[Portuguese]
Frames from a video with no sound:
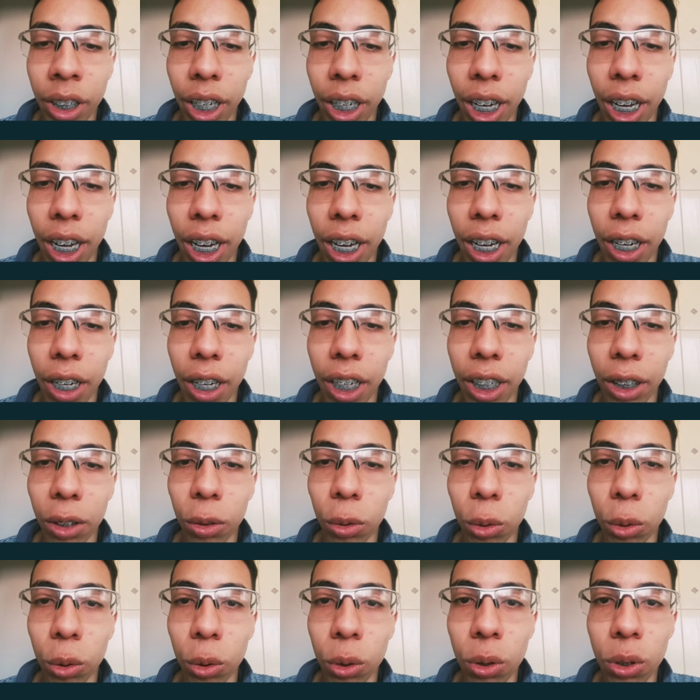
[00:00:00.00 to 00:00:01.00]
a
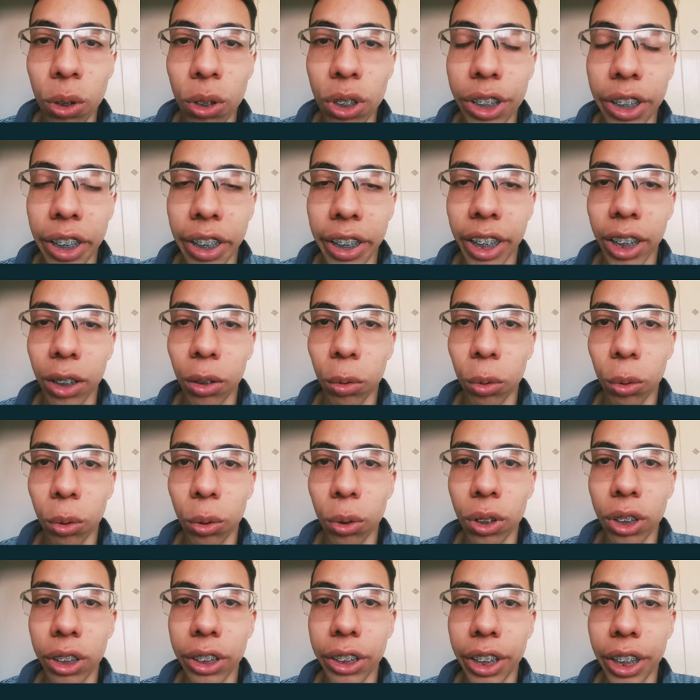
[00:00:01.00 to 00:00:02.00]
12, a
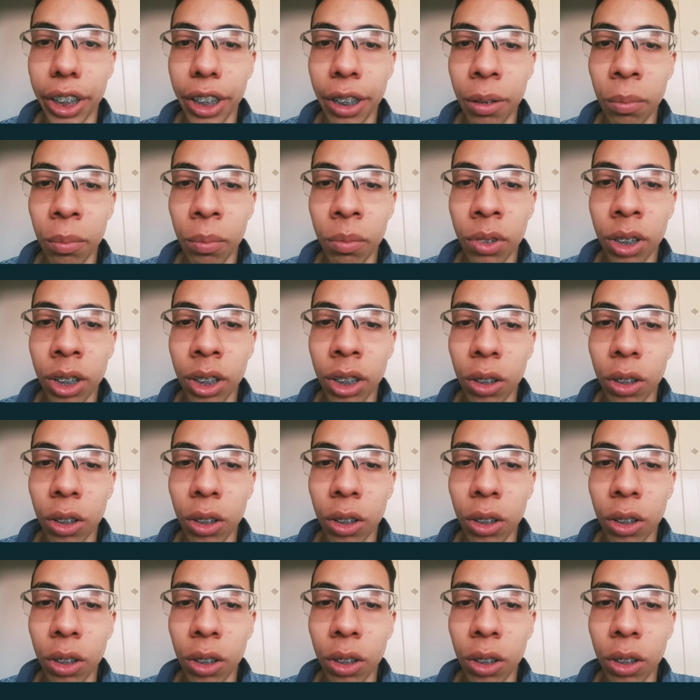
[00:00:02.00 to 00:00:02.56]
14, aí